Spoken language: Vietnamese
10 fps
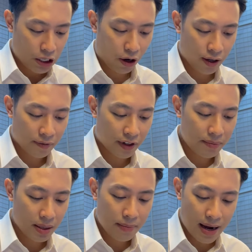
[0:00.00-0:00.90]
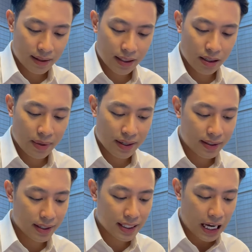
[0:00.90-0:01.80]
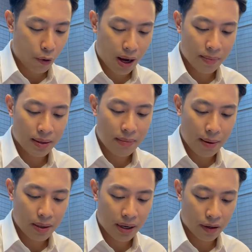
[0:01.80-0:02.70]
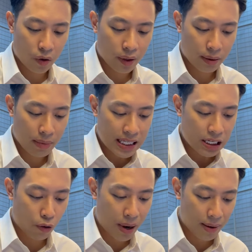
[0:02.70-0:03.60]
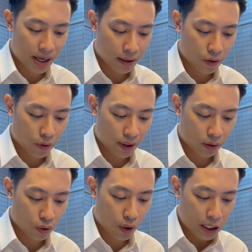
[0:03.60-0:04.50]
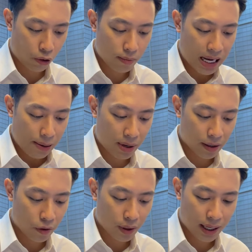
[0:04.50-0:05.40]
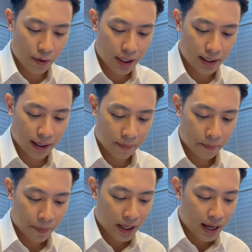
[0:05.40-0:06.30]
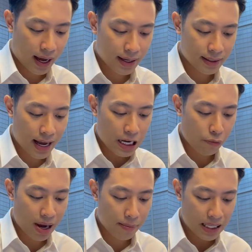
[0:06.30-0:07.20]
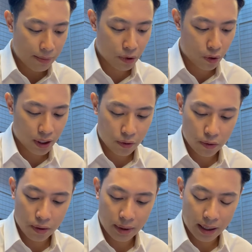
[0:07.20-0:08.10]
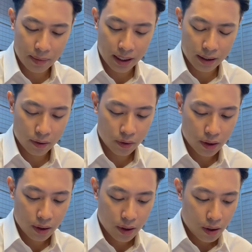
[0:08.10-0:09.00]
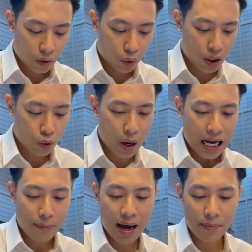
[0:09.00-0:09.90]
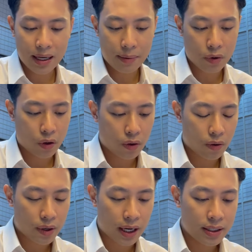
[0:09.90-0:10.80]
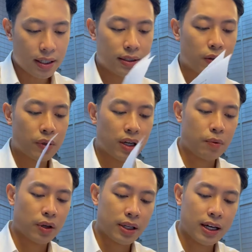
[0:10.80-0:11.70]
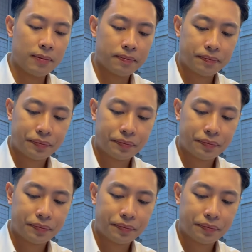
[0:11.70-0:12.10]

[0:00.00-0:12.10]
Rồi, với miền Bắc thì như mình đã chia sẻ Hòa Bình 37 độ này, Mai Châu 37 độ này, thủ đô Hà Nội 37 độ là cao nhất này. Hà Giang cũng 35 độ này cũng không kém này. Tuyên Quang 35 độ. Đấy, rất nhiều nơi mọi người nhá.